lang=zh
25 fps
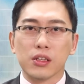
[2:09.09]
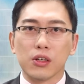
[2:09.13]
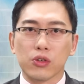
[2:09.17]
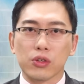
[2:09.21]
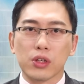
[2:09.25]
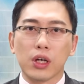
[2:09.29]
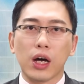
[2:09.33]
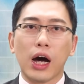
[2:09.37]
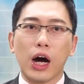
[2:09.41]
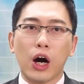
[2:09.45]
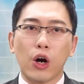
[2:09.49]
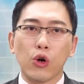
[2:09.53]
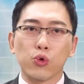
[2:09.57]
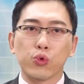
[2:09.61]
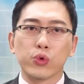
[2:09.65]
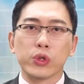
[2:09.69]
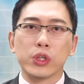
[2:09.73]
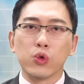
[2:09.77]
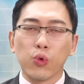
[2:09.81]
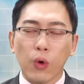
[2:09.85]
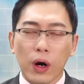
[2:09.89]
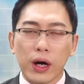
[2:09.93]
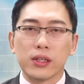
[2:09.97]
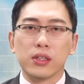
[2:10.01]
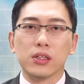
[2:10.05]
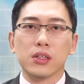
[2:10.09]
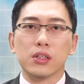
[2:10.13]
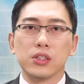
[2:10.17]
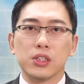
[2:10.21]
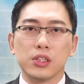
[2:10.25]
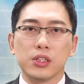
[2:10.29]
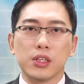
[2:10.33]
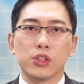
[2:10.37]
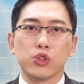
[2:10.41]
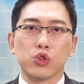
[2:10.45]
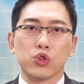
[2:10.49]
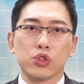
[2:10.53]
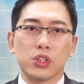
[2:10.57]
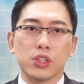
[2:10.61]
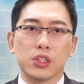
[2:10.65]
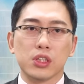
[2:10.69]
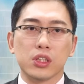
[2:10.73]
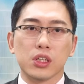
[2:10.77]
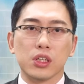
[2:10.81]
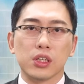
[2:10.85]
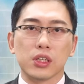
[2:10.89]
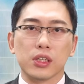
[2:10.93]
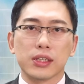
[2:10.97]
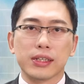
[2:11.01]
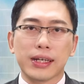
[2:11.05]
我那毫无意外的，今天就是一
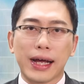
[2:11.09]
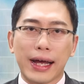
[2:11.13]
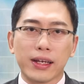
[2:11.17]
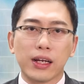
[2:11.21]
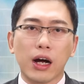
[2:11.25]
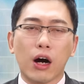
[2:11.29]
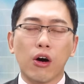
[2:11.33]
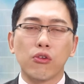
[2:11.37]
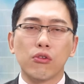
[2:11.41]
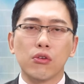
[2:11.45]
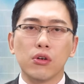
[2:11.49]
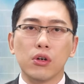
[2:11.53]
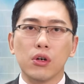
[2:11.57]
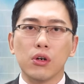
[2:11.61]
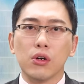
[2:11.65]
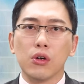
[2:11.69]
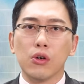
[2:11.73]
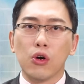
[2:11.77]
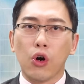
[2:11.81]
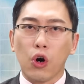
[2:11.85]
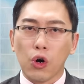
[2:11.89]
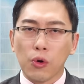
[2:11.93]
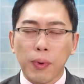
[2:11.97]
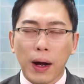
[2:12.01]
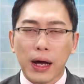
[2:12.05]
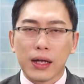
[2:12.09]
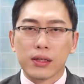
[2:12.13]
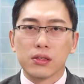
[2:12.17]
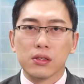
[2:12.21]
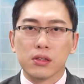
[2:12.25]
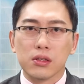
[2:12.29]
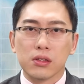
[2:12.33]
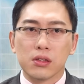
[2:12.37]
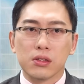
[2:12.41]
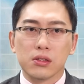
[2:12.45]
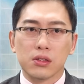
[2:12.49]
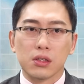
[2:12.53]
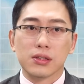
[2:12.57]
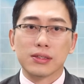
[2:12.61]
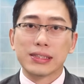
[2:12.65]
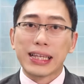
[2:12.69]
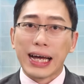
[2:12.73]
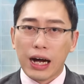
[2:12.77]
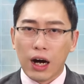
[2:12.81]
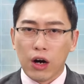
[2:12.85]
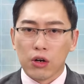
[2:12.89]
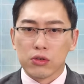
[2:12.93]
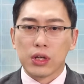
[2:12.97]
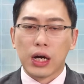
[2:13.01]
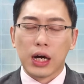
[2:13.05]
个开高红盘的大
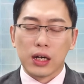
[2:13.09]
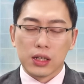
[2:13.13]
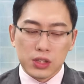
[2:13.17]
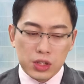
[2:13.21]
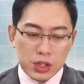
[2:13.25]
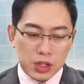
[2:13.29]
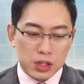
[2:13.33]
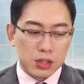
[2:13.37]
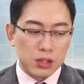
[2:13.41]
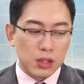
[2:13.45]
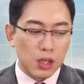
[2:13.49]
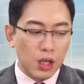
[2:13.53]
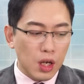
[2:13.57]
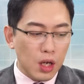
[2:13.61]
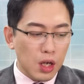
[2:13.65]
好的行情。